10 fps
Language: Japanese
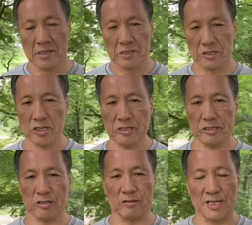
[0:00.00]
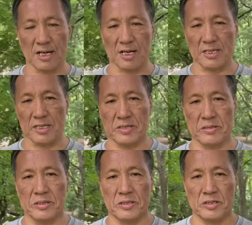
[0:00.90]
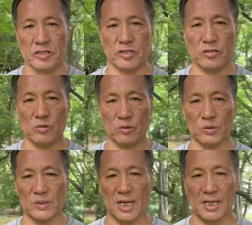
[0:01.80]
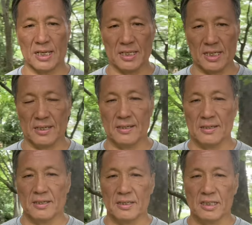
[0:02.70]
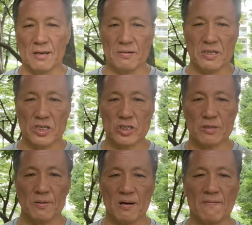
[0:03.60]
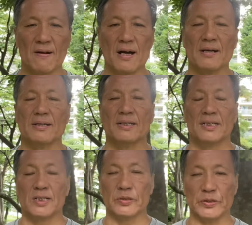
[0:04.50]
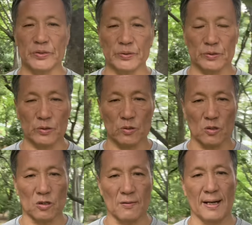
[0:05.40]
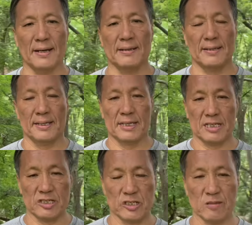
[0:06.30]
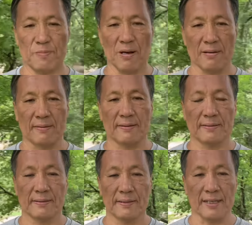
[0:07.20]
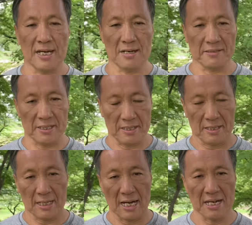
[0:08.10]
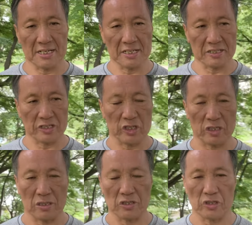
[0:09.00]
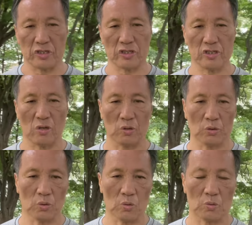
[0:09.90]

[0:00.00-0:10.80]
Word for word: 人生の中に、仕事の中に、多分一番は、こういうのところは一番悩んで解決し必要のと